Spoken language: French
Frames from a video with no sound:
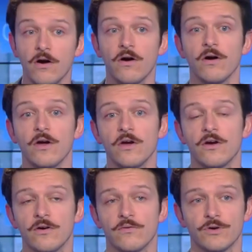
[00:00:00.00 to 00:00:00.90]
Or,
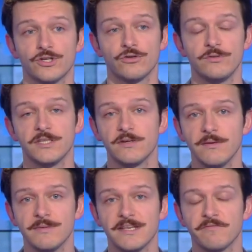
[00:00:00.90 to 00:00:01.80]
euh, moi, je suis
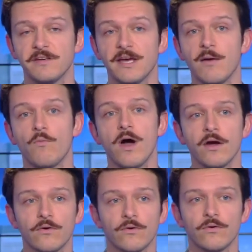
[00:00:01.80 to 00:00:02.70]
désolé, mais ça fait un
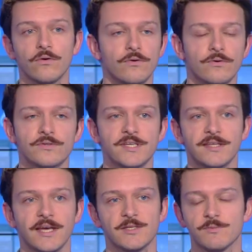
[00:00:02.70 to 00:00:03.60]
mois que euh,
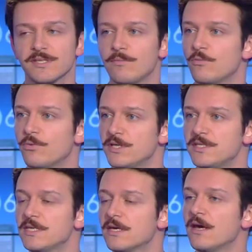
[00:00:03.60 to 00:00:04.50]
certains responsables
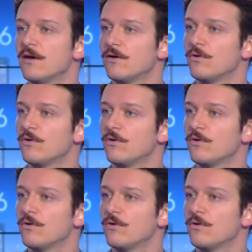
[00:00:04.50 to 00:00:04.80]
politiques,